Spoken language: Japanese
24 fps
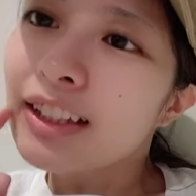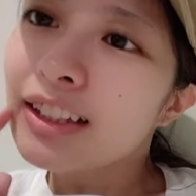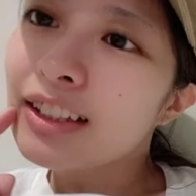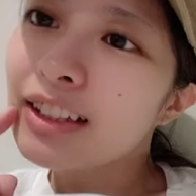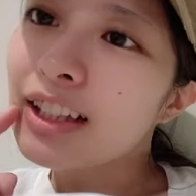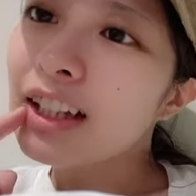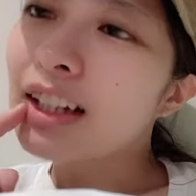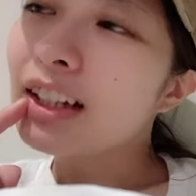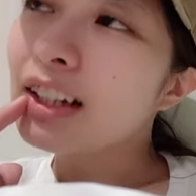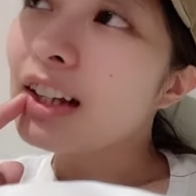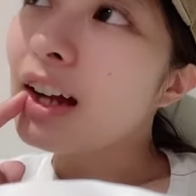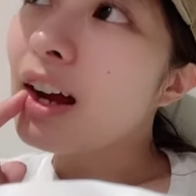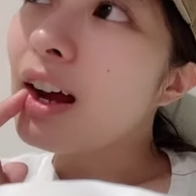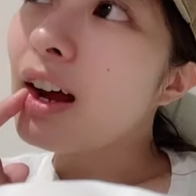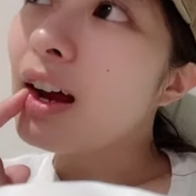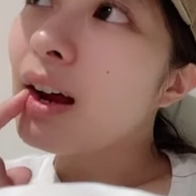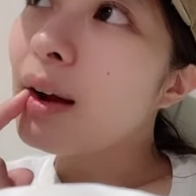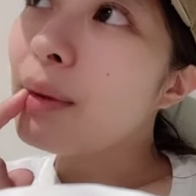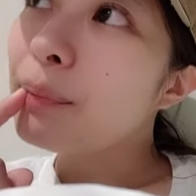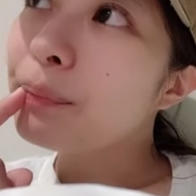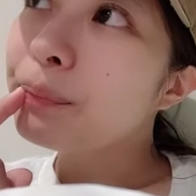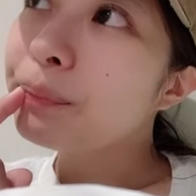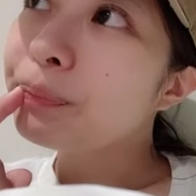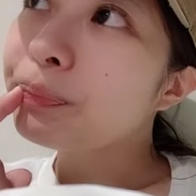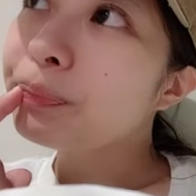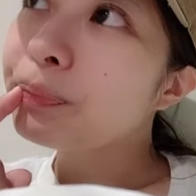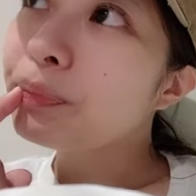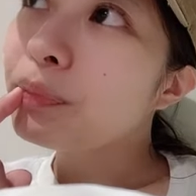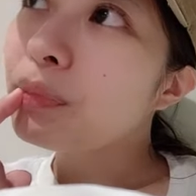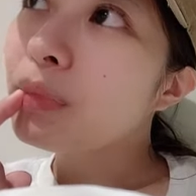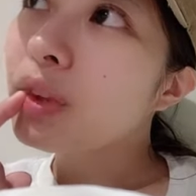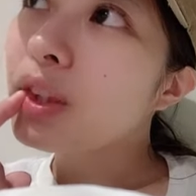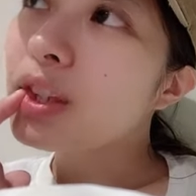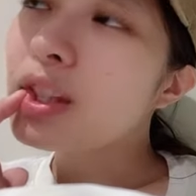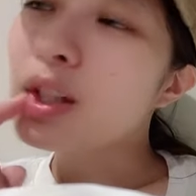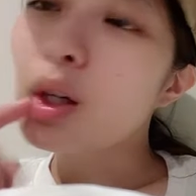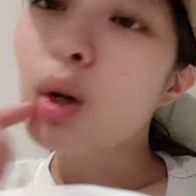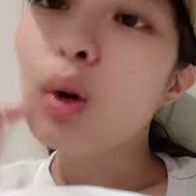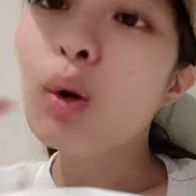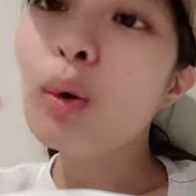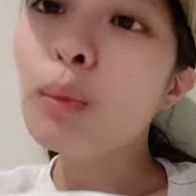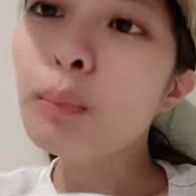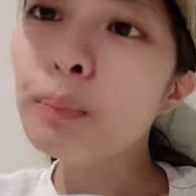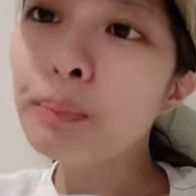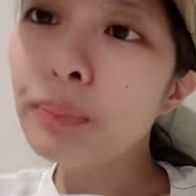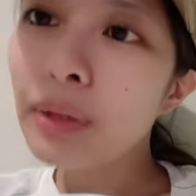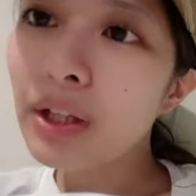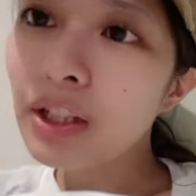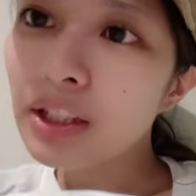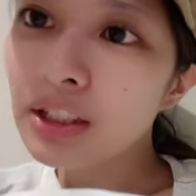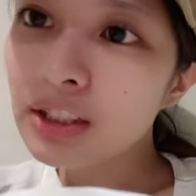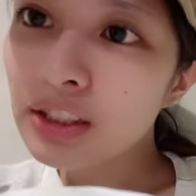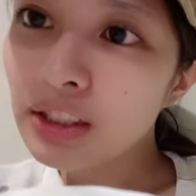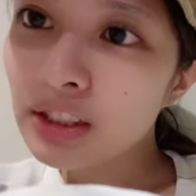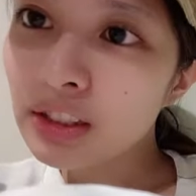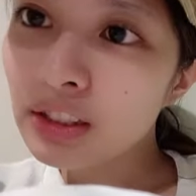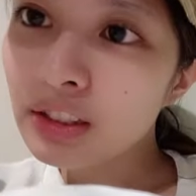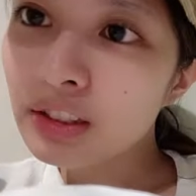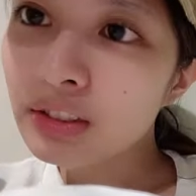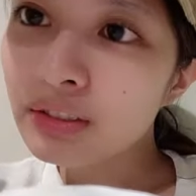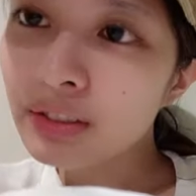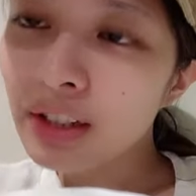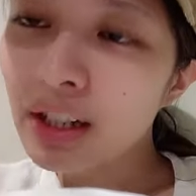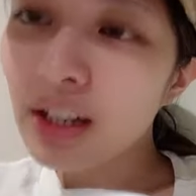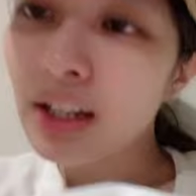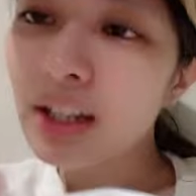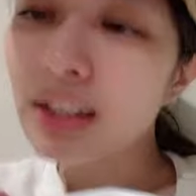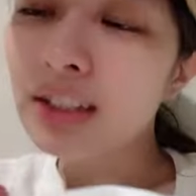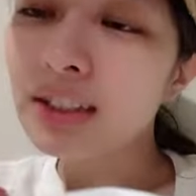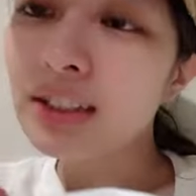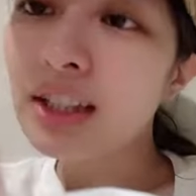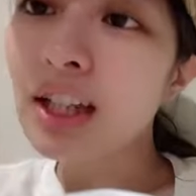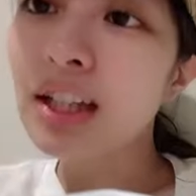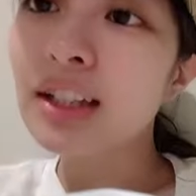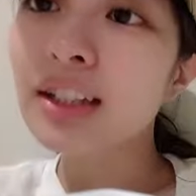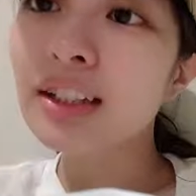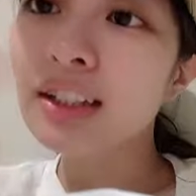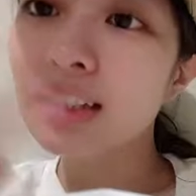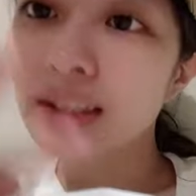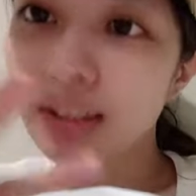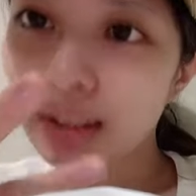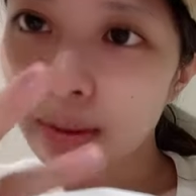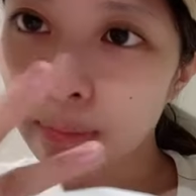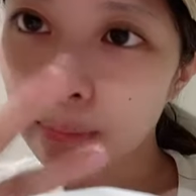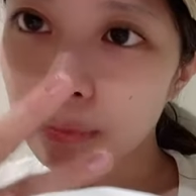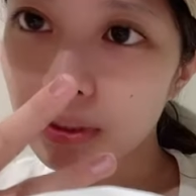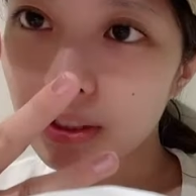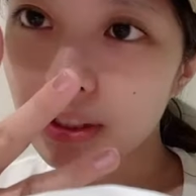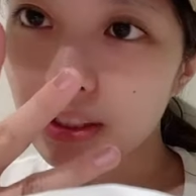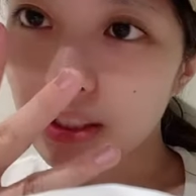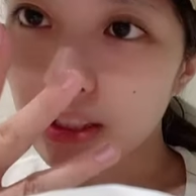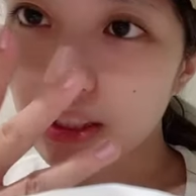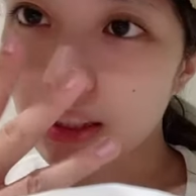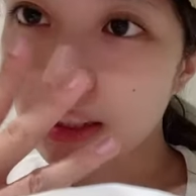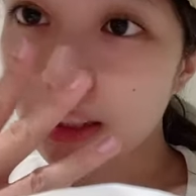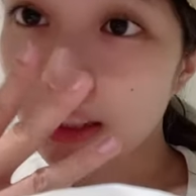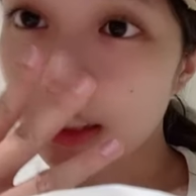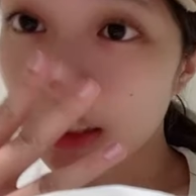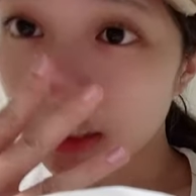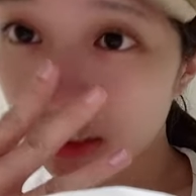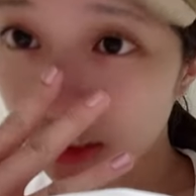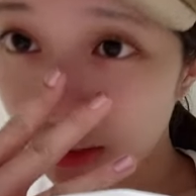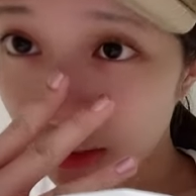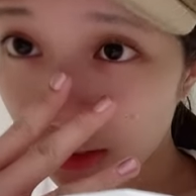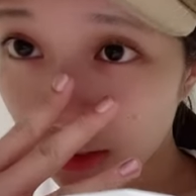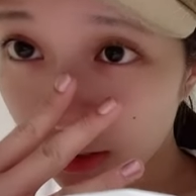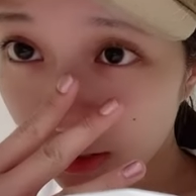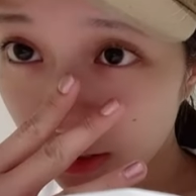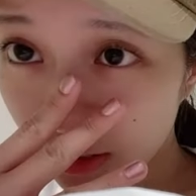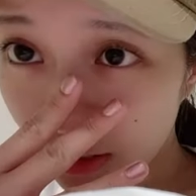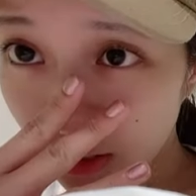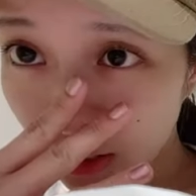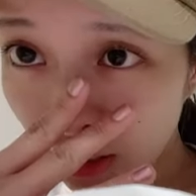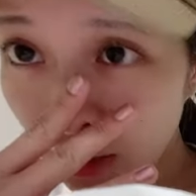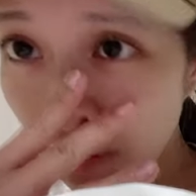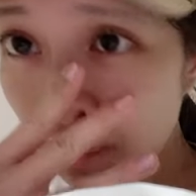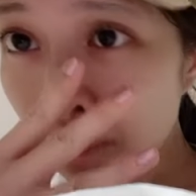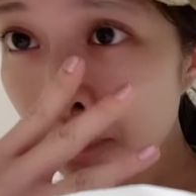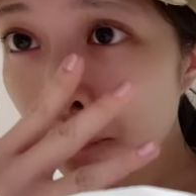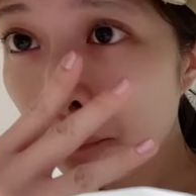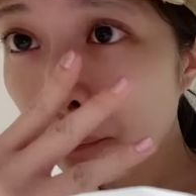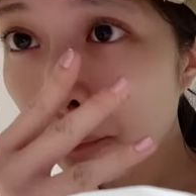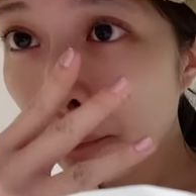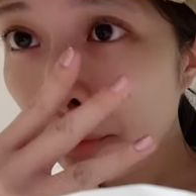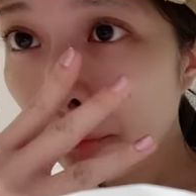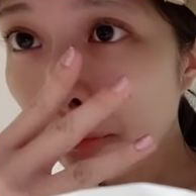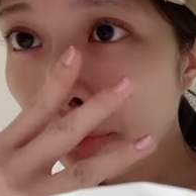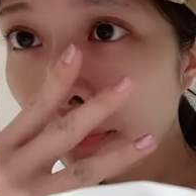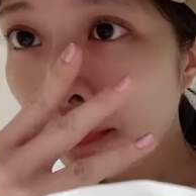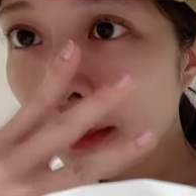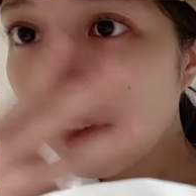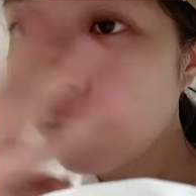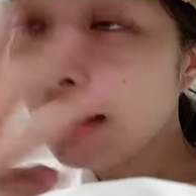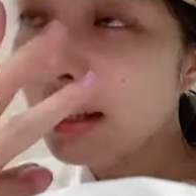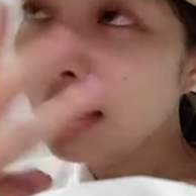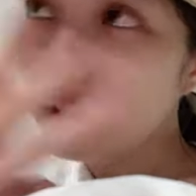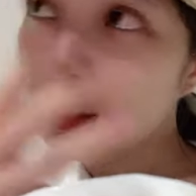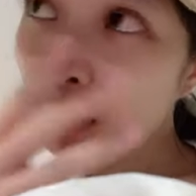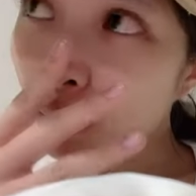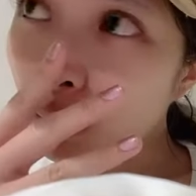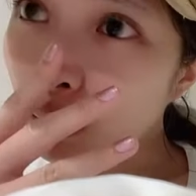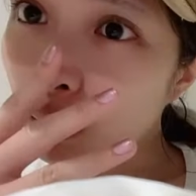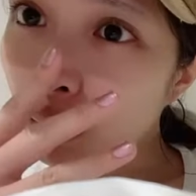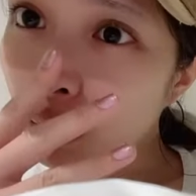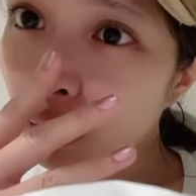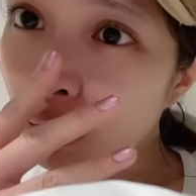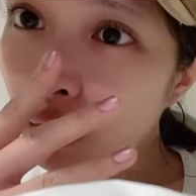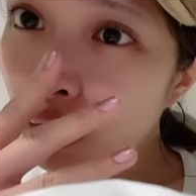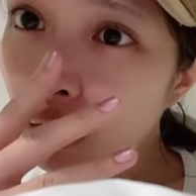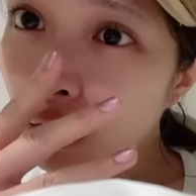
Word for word: なんか、じゃ本編中は3人やミステリーキッズってな。やけど、